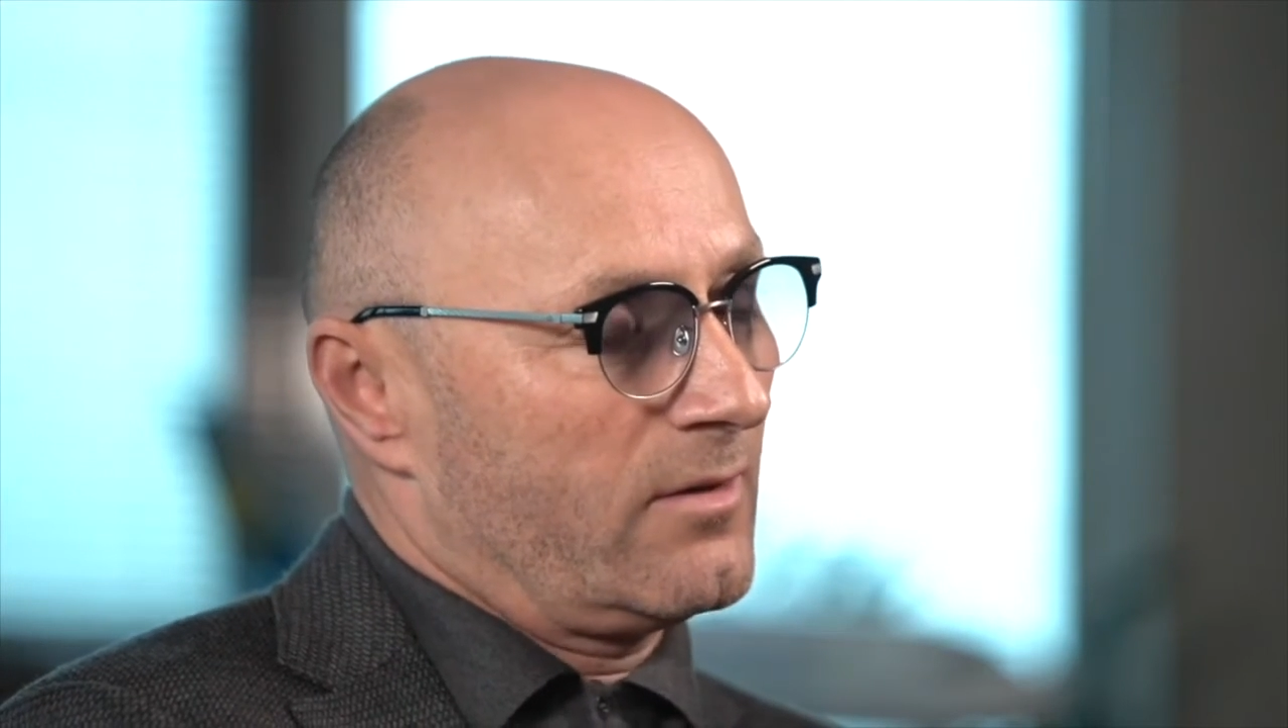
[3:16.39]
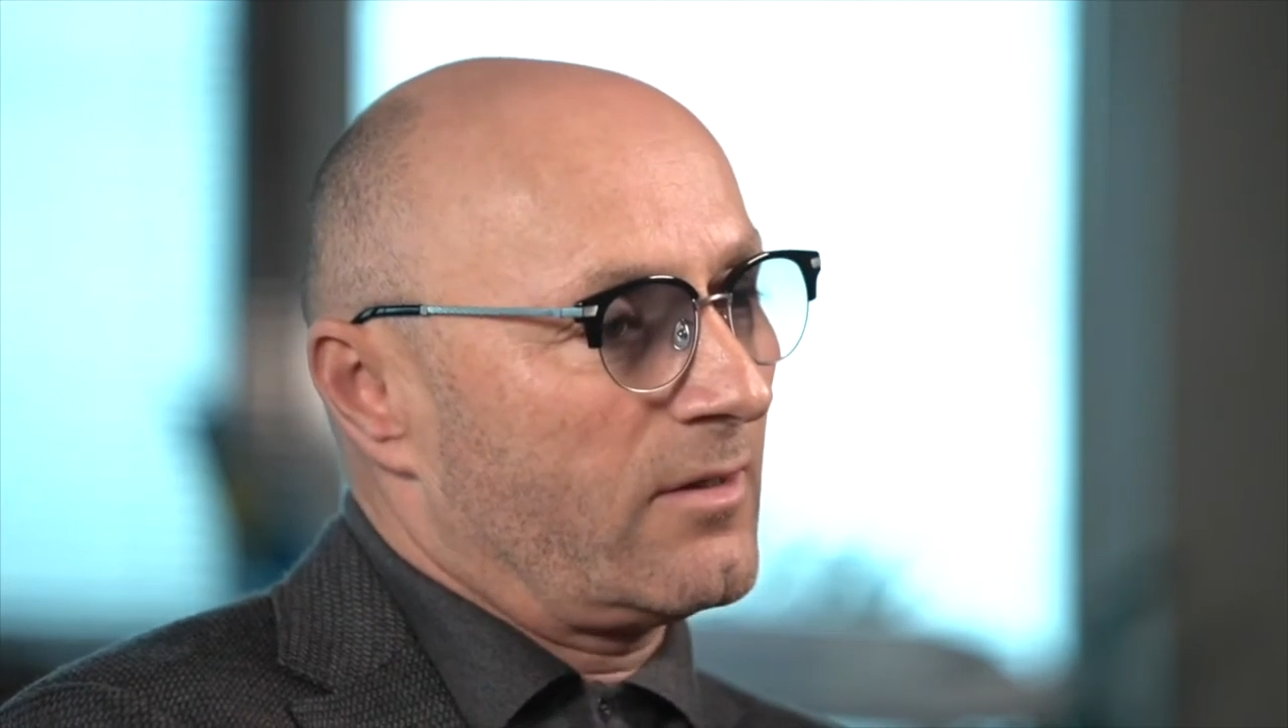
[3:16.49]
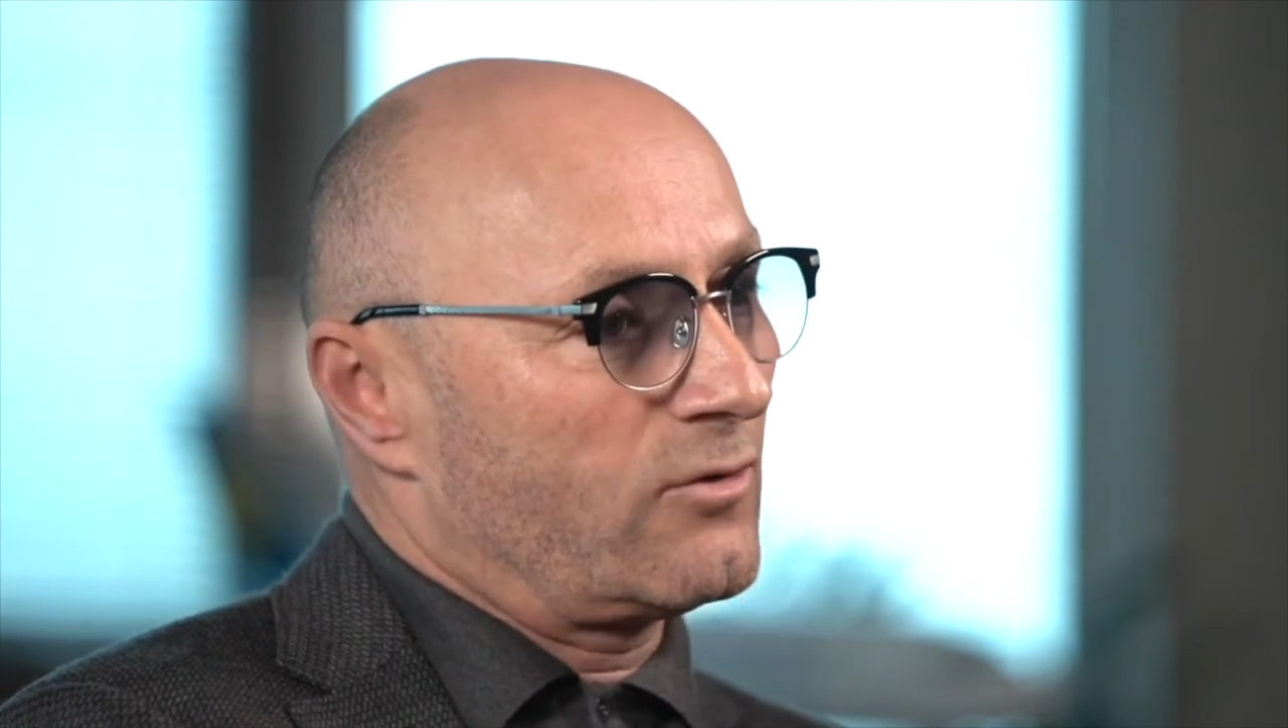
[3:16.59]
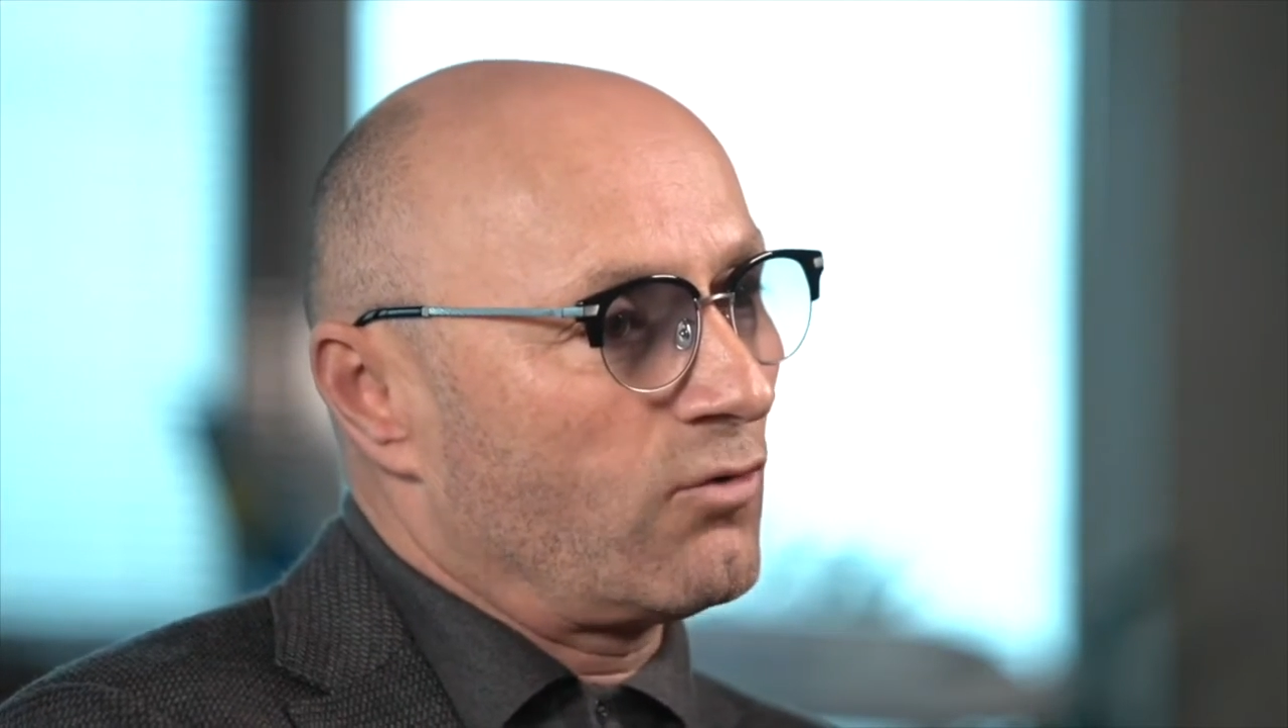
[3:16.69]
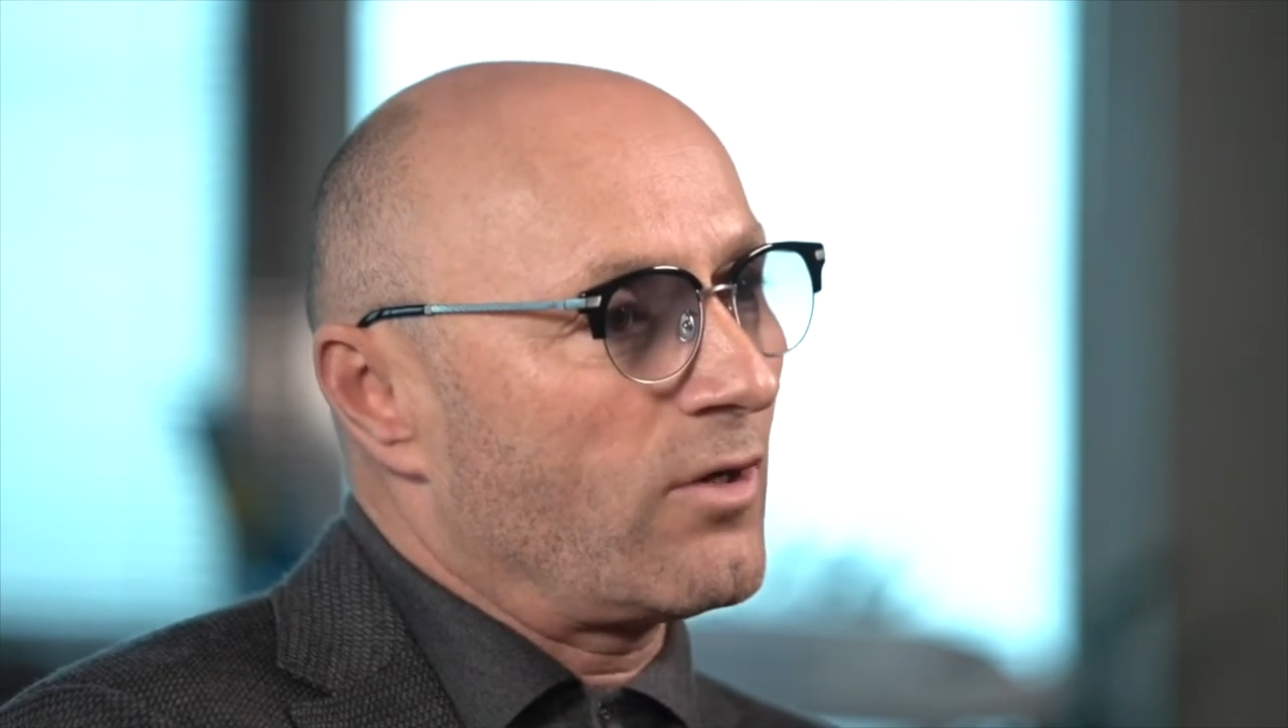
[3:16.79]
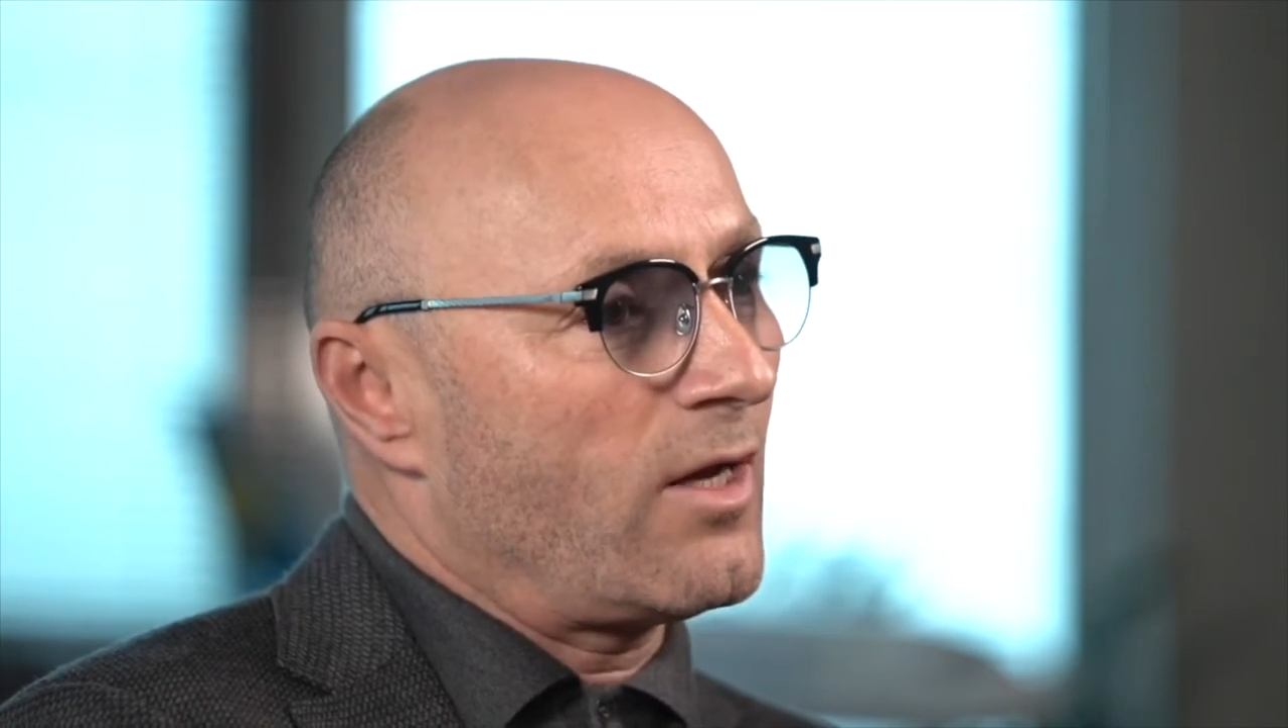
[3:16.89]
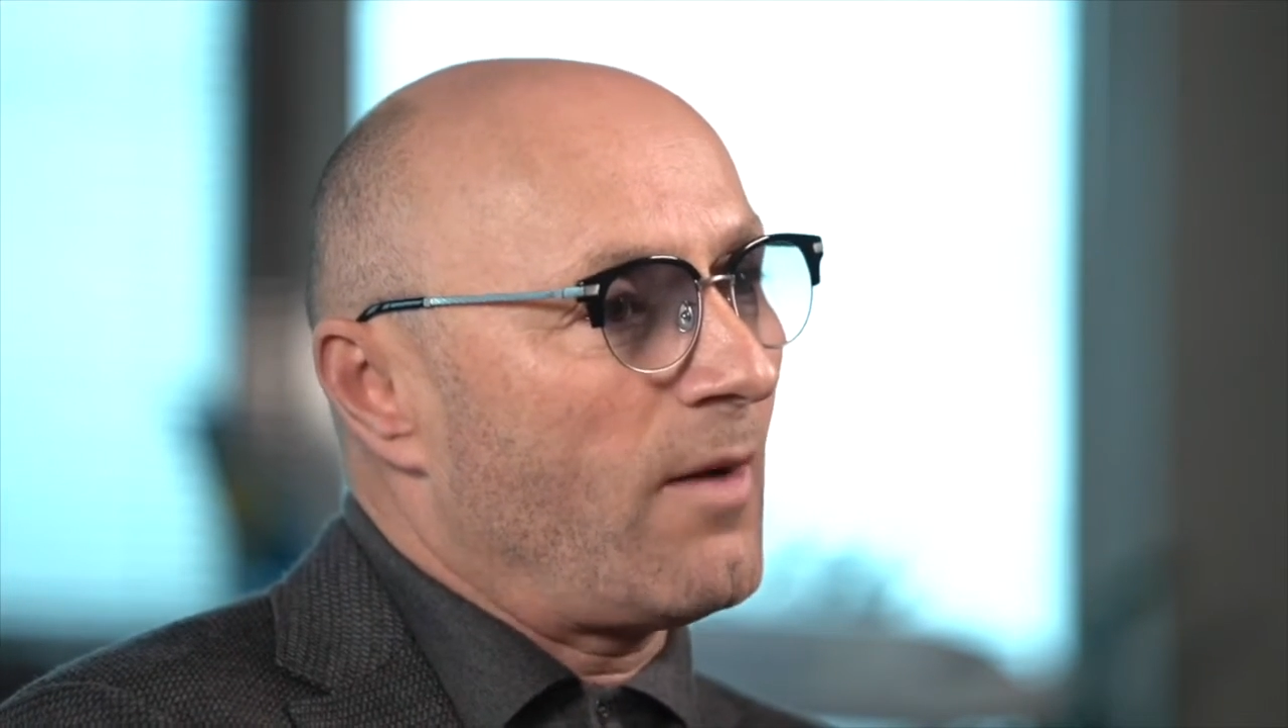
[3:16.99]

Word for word: которые